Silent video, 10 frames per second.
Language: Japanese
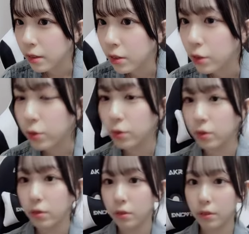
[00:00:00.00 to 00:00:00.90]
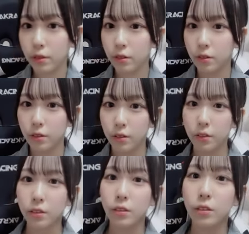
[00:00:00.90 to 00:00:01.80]
あそ
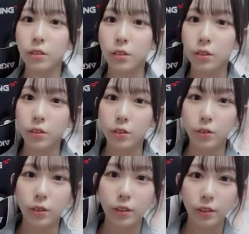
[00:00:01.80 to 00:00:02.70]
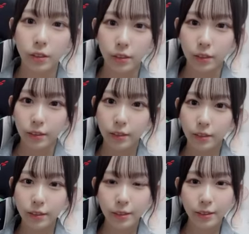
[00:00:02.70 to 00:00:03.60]
うニューヨークヤンキー
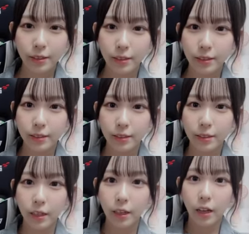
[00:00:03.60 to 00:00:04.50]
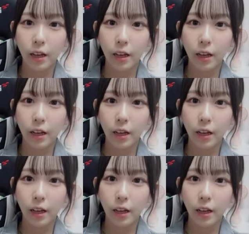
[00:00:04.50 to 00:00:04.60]
スじゃーん